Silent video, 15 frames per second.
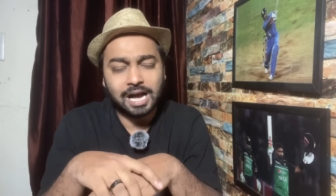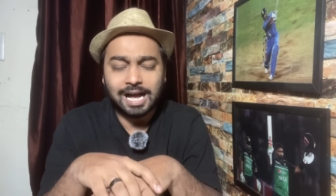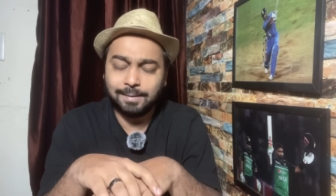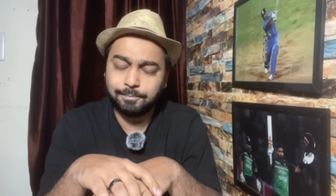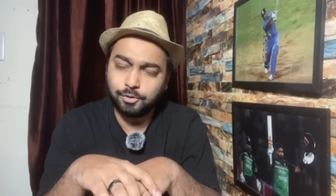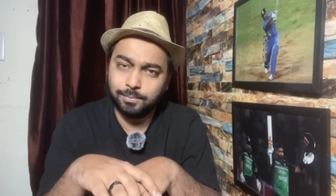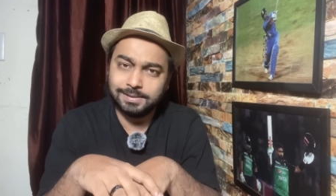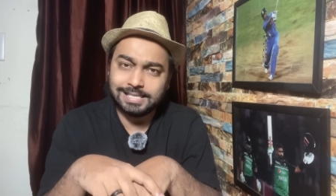
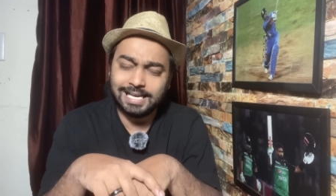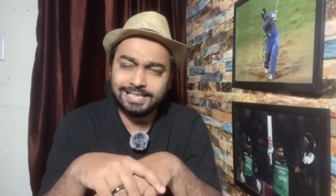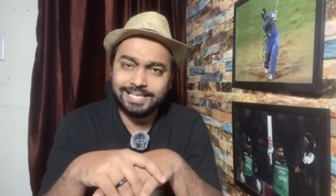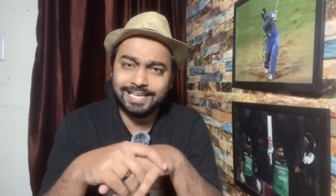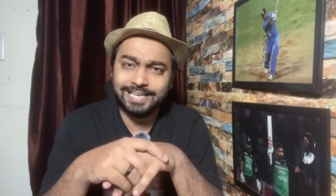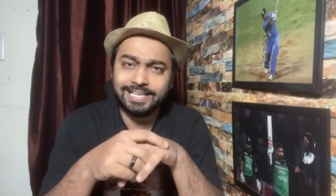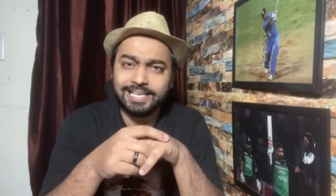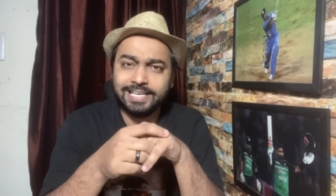आपको बता
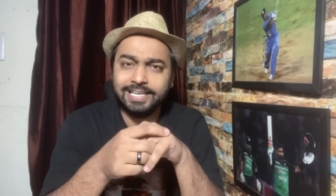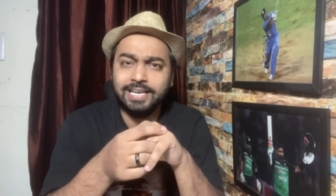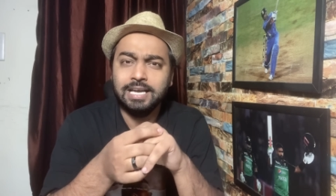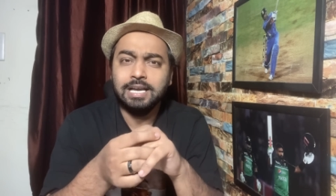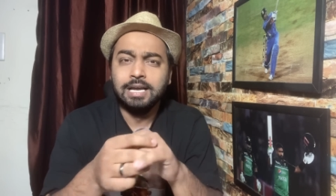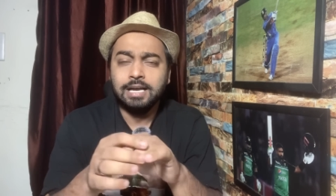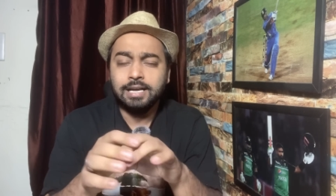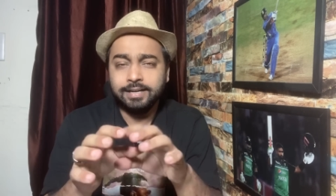दें कि
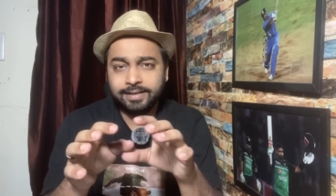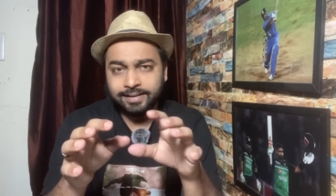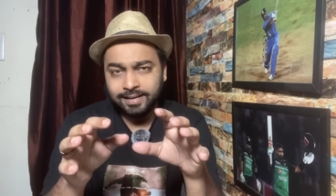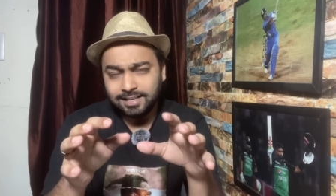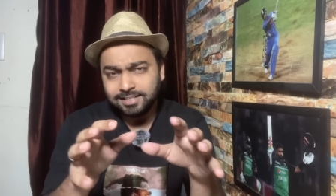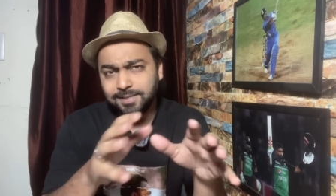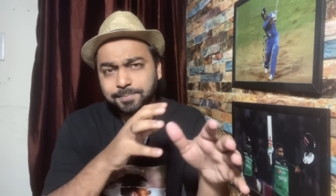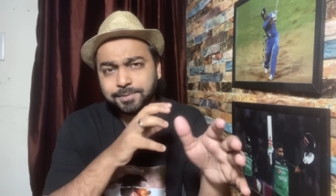
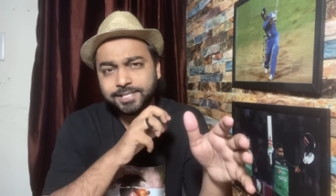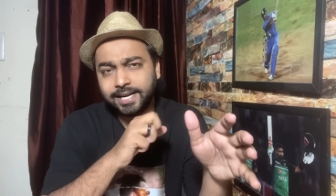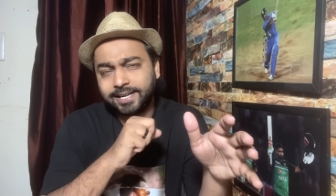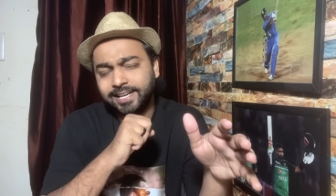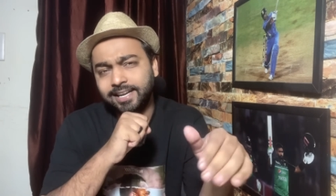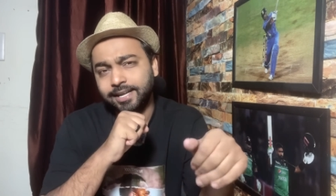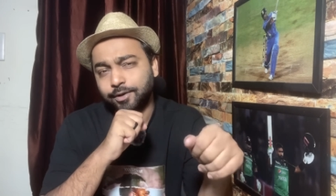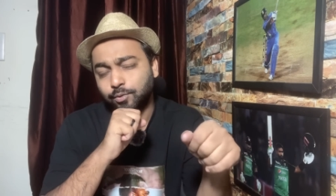नजम
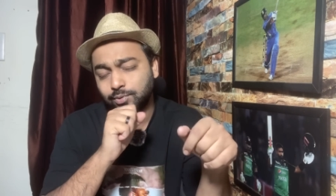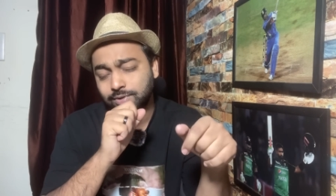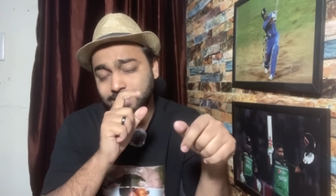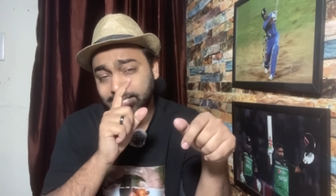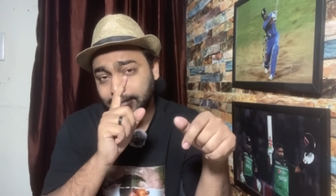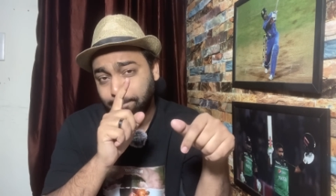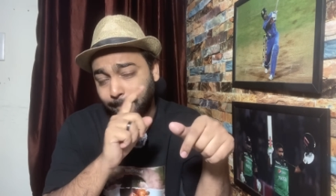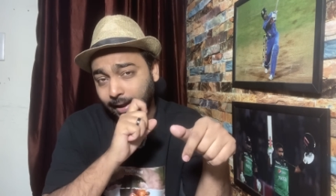सेठी ने कुछ
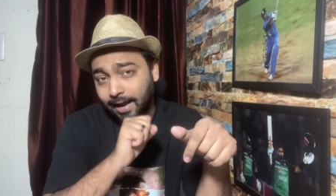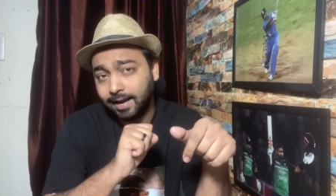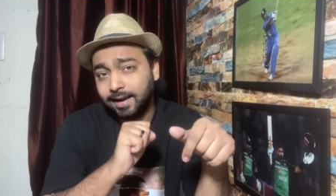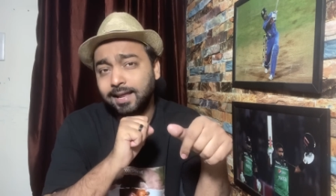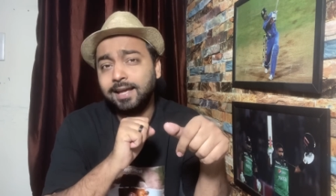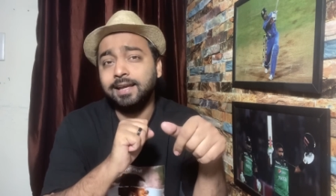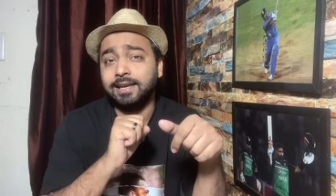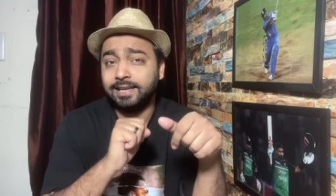दिन
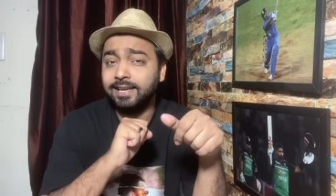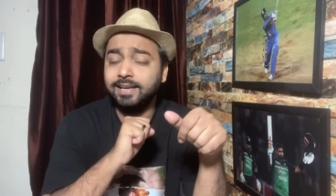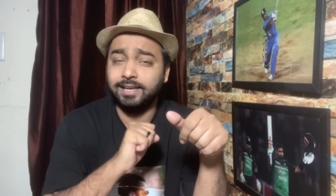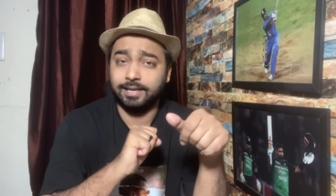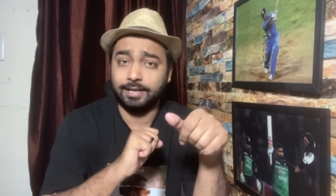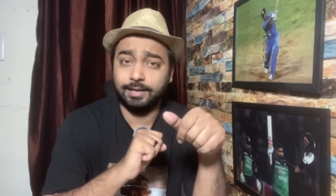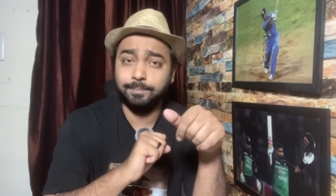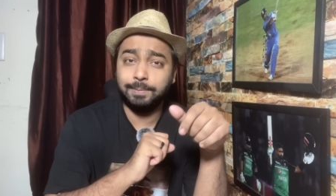पहले ही
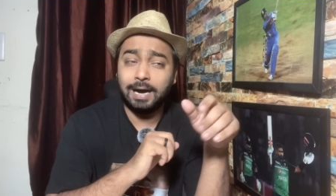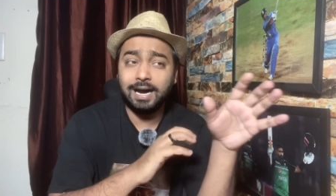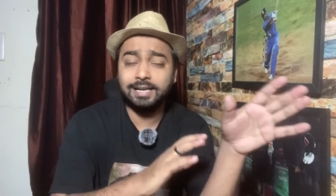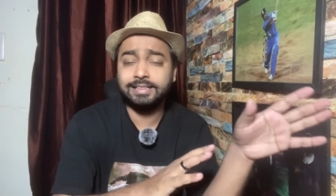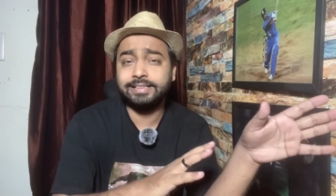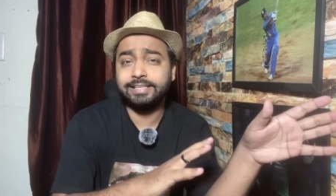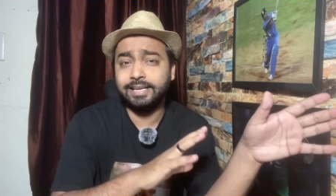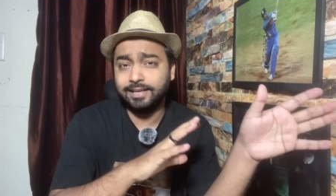
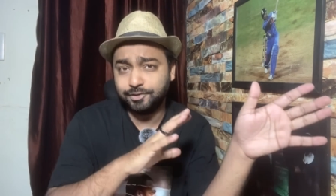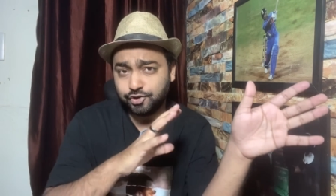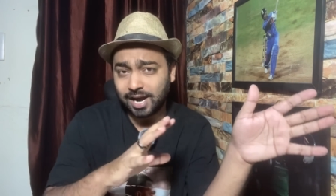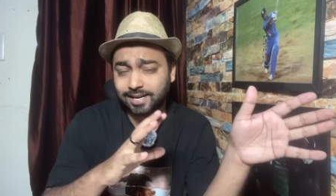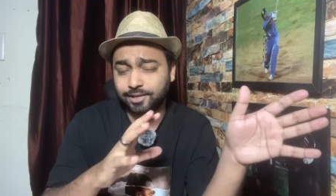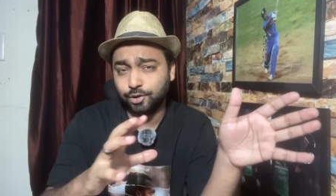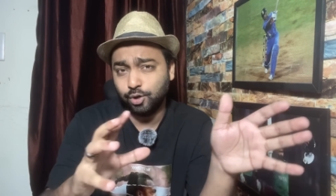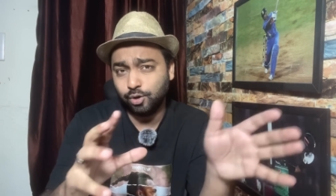भारतीय
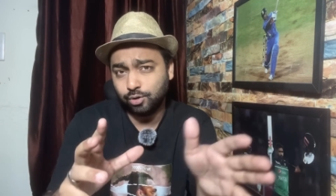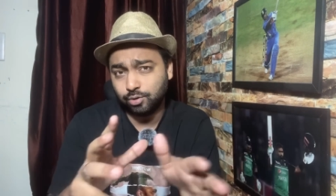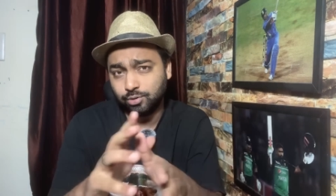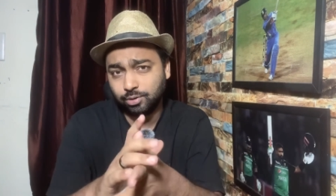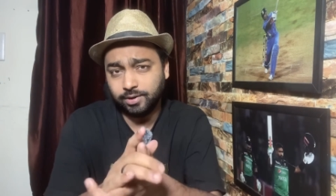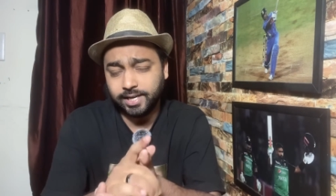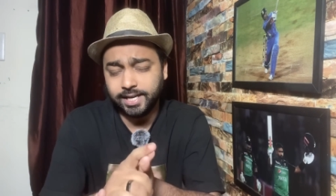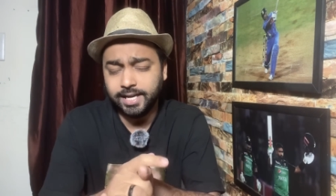चैनलों को
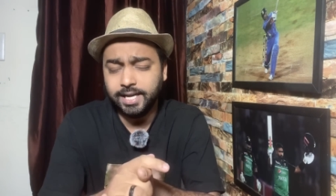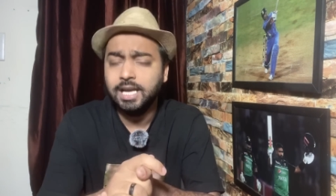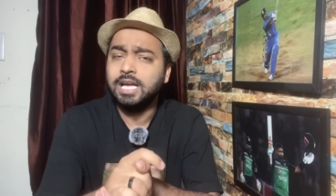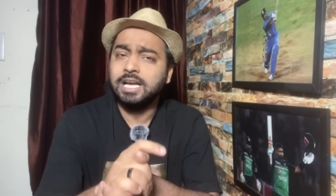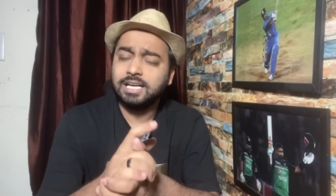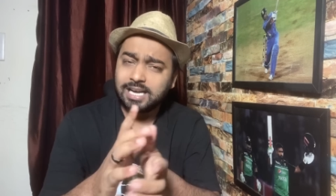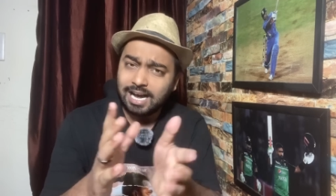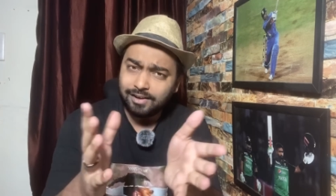उन्होंने
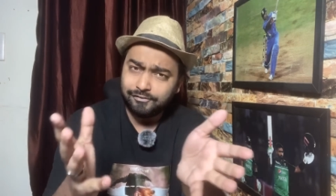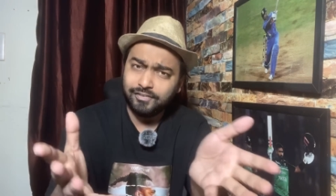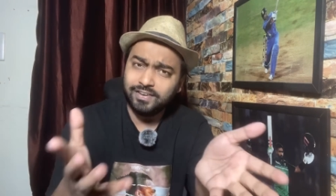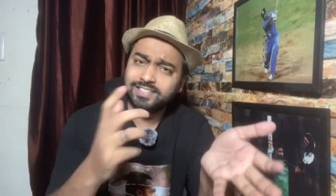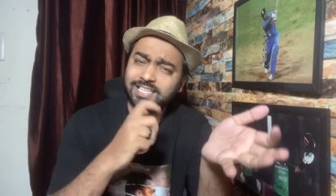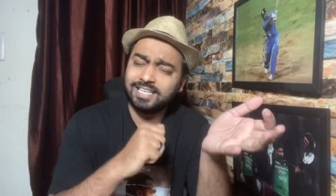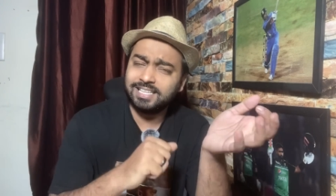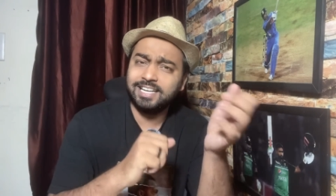काफी
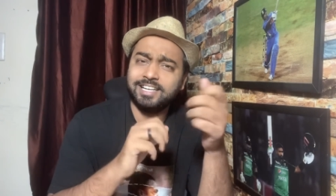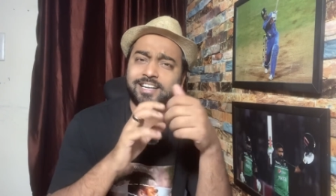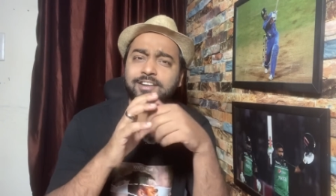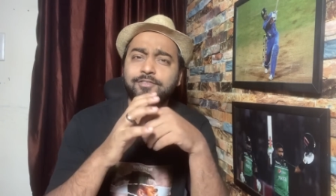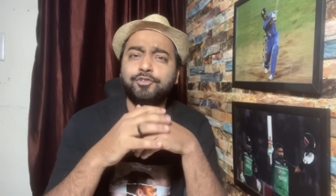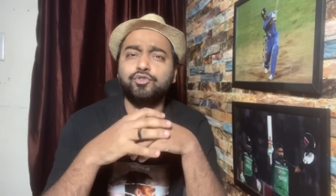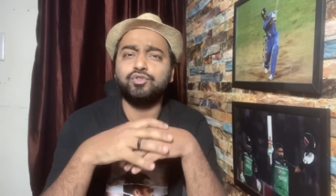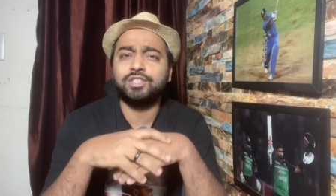ज्यादा
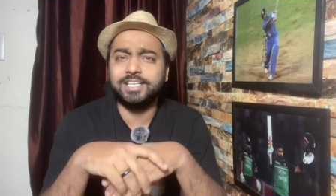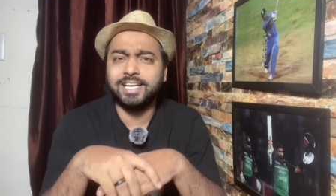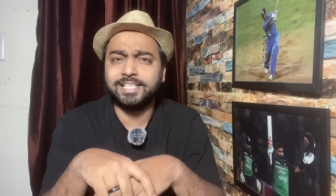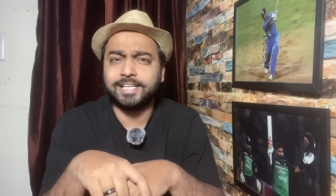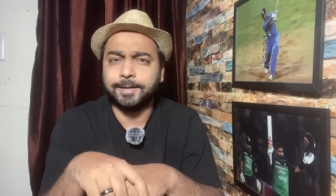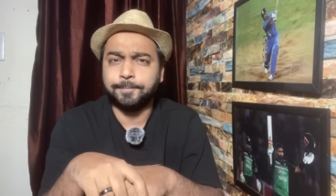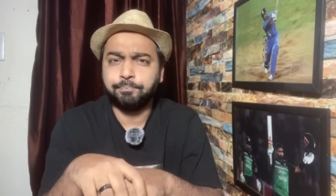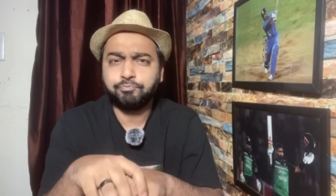इंटरव्यूज दिए
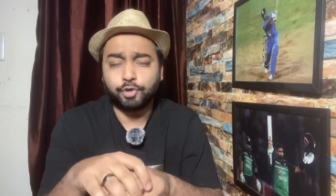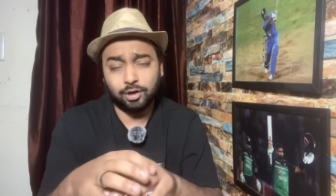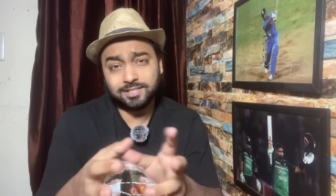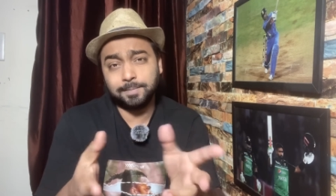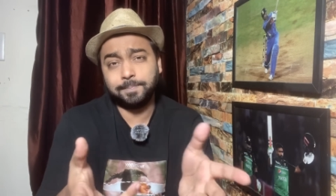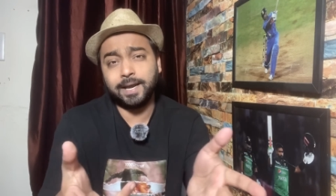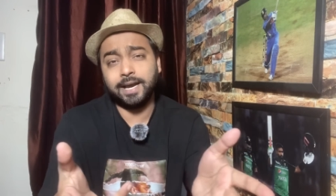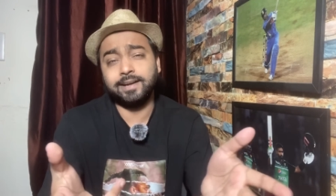थे और
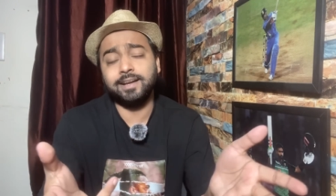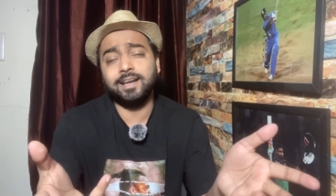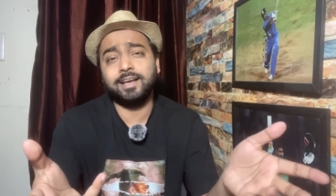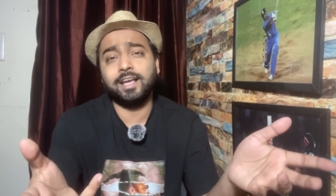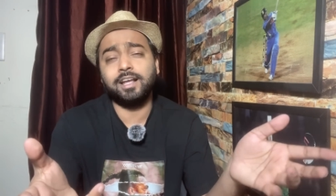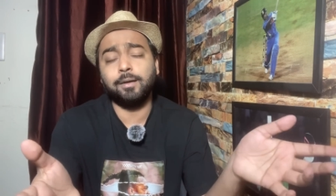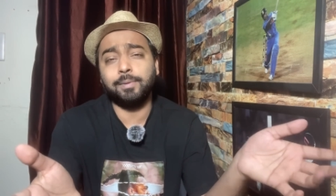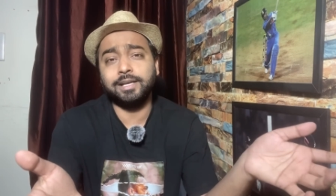सब कहने
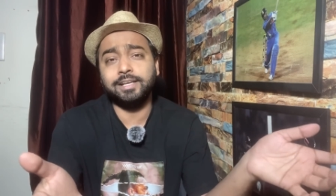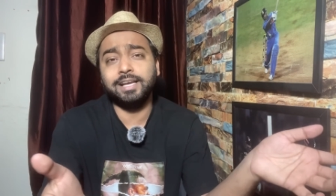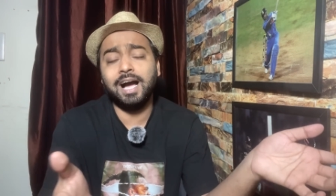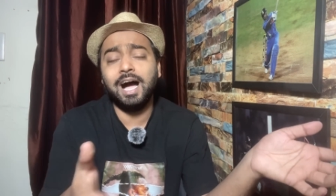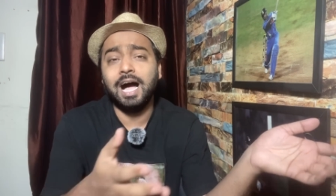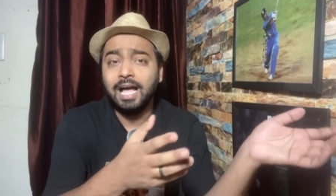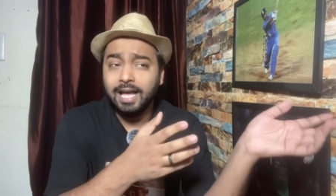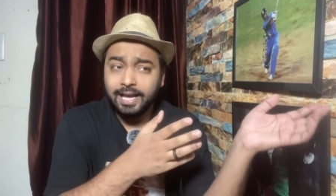लगे कि भैया
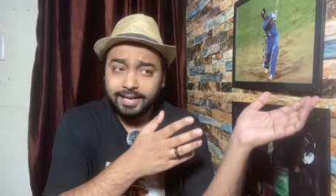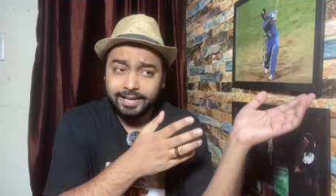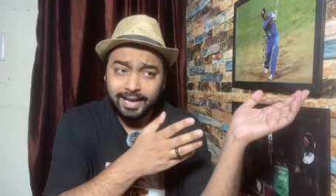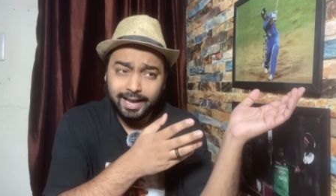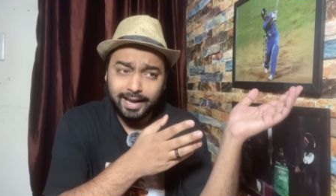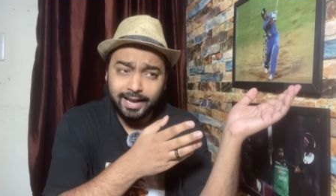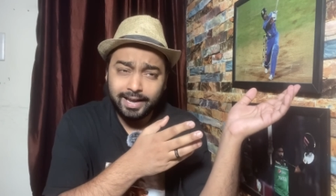ये